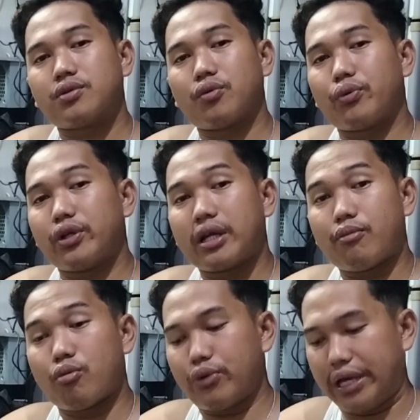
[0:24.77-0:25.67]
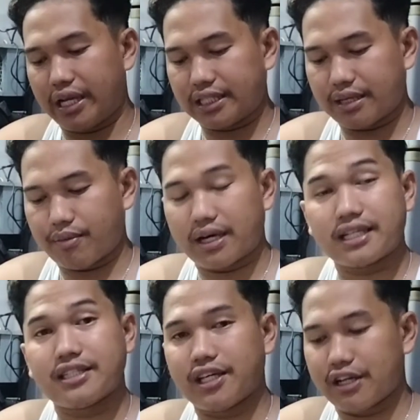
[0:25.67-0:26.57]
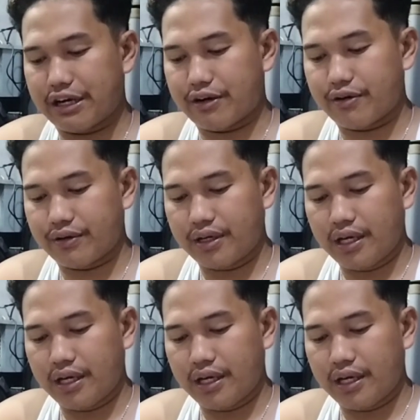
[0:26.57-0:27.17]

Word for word: So pwede ra mo direct sa mga reseller no.